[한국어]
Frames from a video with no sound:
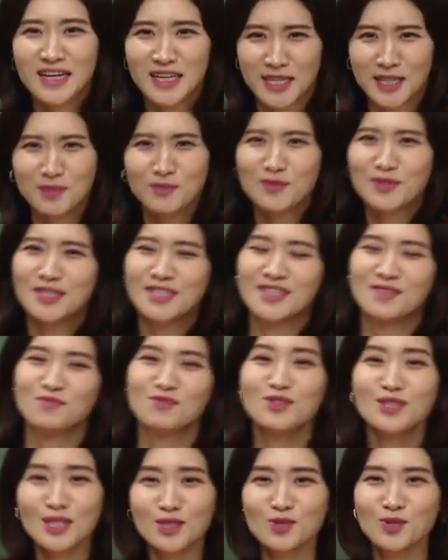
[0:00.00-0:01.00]
이 문제,
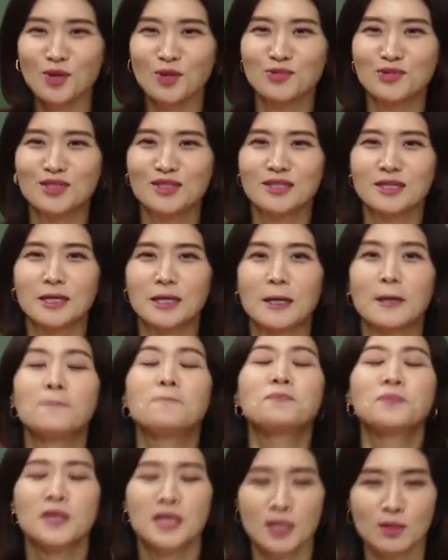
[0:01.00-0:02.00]
문제주도 없으니까
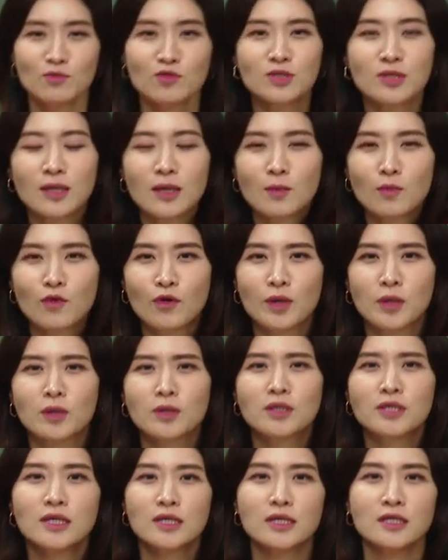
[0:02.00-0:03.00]
이 문제가 뭐예요?
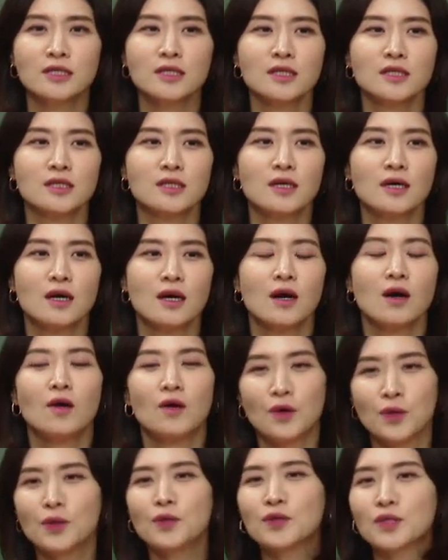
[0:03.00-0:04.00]
그 얘기는
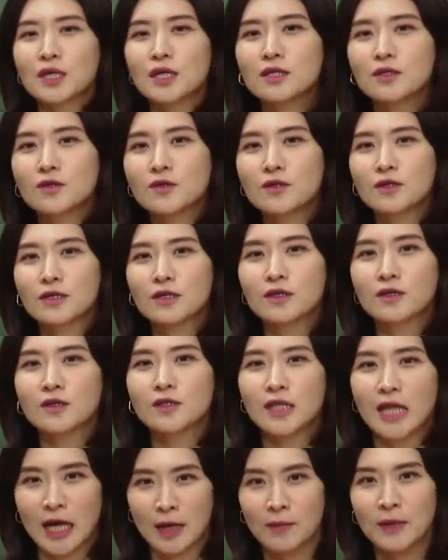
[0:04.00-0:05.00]
어려웠다는 거예요.
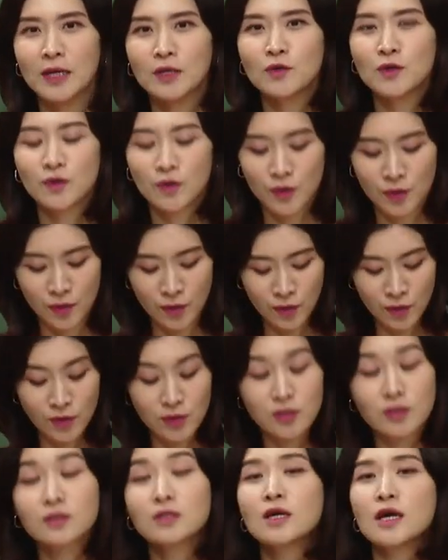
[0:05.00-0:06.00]
나만 어려웠던
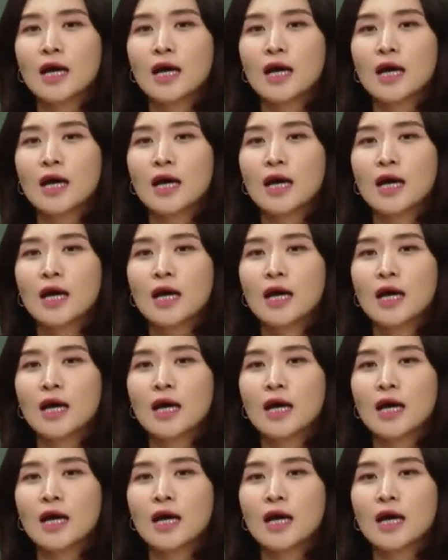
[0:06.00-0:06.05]
것은